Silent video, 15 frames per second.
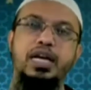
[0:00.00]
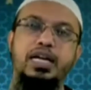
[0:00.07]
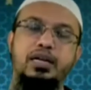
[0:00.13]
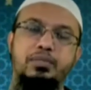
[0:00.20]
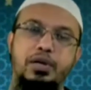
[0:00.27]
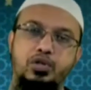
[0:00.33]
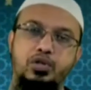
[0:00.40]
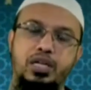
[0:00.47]

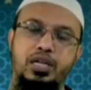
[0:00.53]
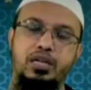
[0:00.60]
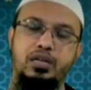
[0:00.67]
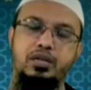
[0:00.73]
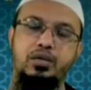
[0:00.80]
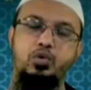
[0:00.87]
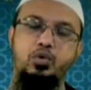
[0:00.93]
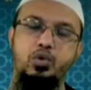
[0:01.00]
এটা মানুষের
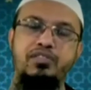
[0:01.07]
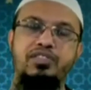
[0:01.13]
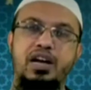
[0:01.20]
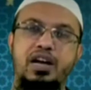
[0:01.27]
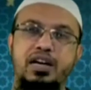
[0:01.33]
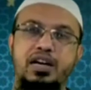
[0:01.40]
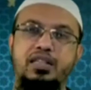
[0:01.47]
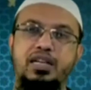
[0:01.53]
তুলে
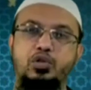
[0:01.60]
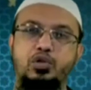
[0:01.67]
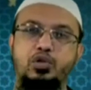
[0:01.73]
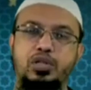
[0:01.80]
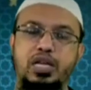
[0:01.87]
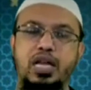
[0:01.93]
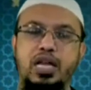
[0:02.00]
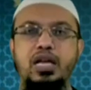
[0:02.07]
ফেলাটা তার
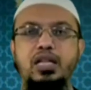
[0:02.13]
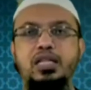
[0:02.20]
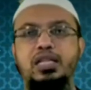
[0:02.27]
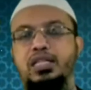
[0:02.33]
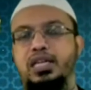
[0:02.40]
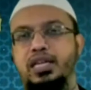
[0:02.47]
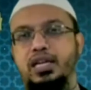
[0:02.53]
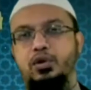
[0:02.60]
জন্য নানা
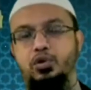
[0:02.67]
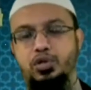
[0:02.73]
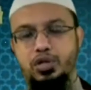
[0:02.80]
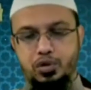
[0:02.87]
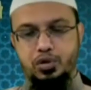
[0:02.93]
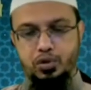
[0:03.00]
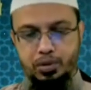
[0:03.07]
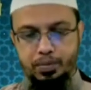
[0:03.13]
দিক থেকে
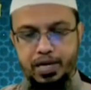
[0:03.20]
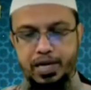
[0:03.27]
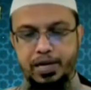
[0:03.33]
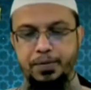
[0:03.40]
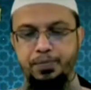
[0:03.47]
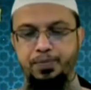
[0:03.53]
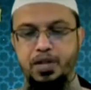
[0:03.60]
ক্ষতিকর হতে পারে